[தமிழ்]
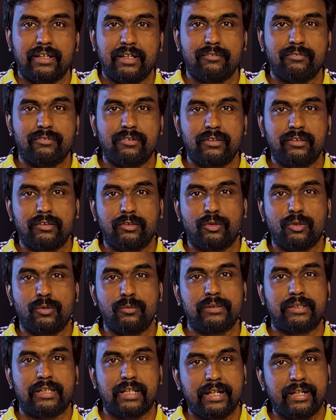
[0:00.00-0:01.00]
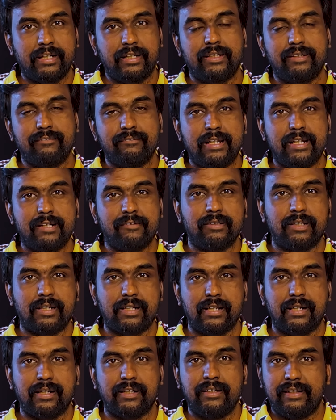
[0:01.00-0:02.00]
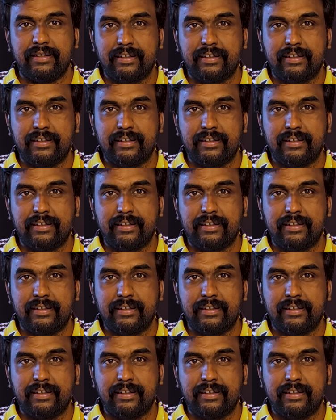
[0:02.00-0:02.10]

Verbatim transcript: அவர் கோபத்தில் எழுந்து வெளியில் வந்துடுறாரு